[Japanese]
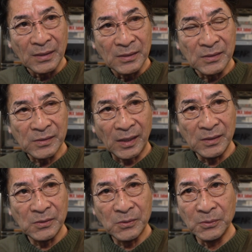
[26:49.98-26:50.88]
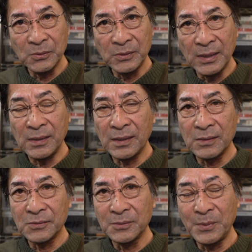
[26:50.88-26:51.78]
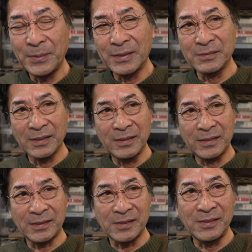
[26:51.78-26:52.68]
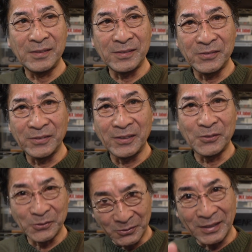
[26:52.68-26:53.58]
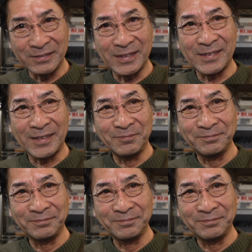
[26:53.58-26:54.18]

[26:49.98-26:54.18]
最高のねあのメバリングができたシーンですのでどうぞご覧ください